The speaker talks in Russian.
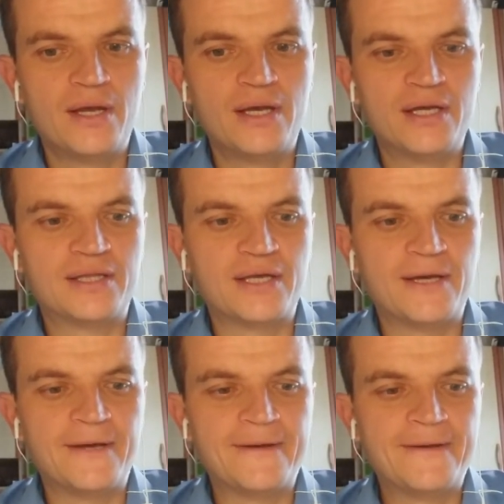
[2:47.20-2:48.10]

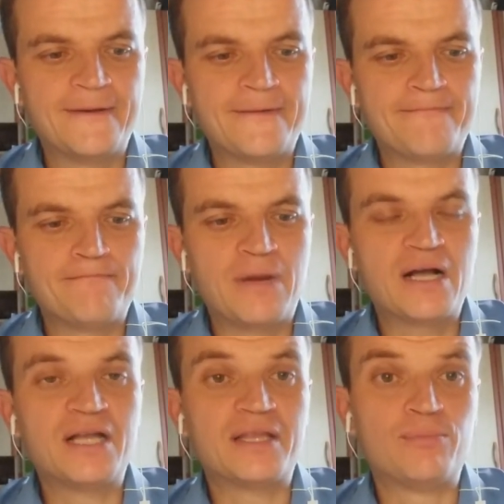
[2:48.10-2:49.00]
это
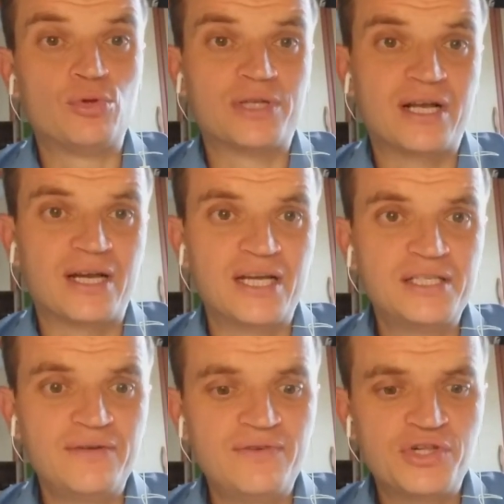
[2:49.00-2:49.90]
богатая
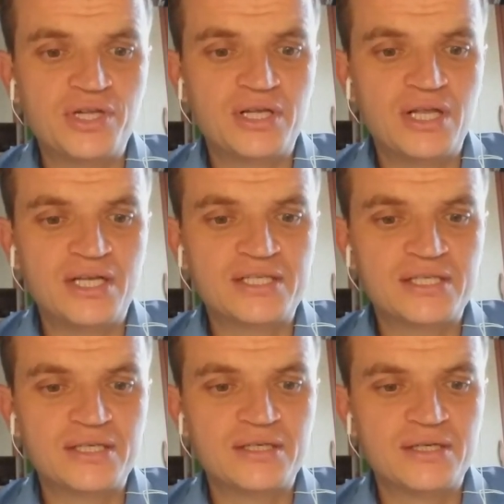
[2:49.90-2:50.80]
плутократия, высший
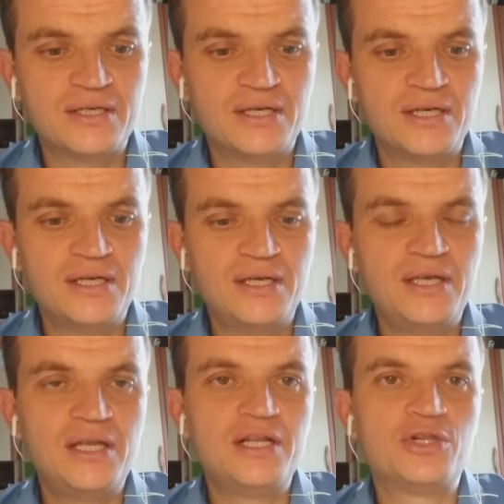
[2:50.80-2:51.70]
класс –
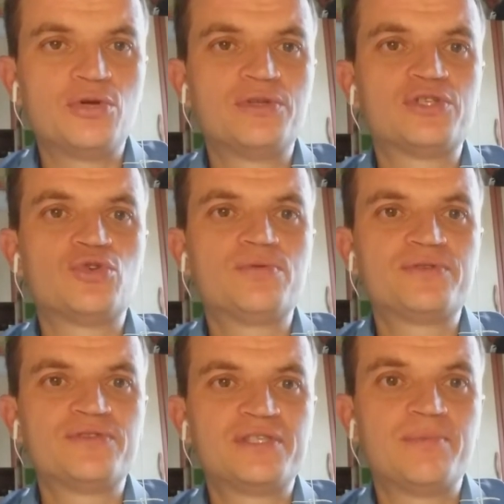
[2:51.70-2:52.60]
и лишенный
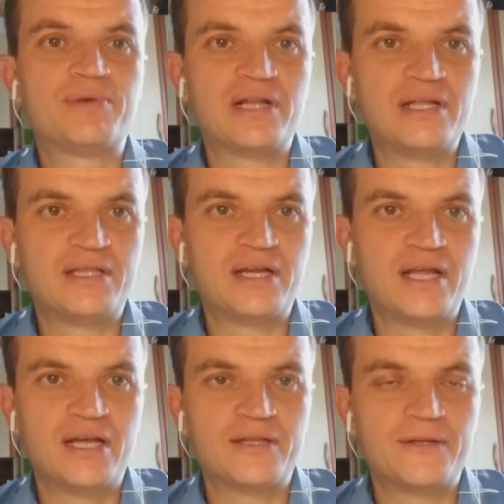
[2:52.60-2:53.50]
собственности
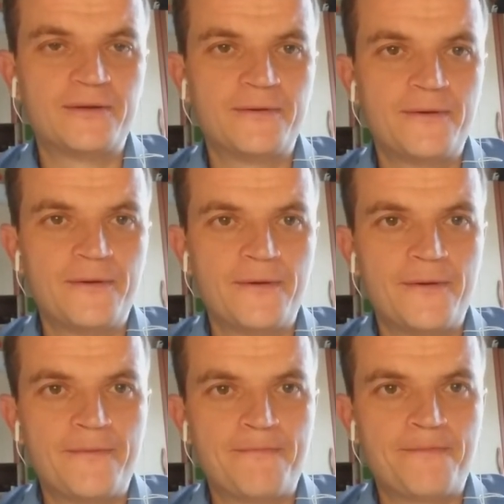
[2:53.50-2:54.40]
пролетариат.
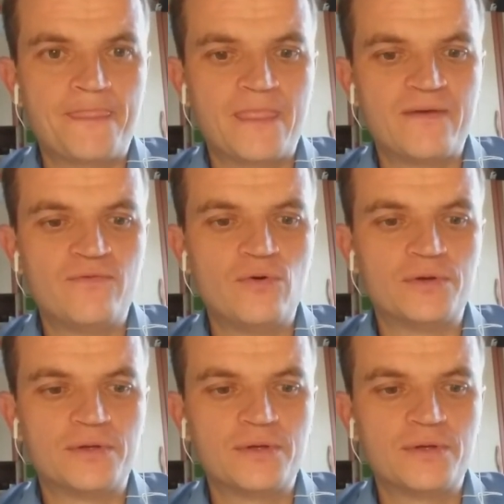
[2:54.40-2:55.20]
Вот.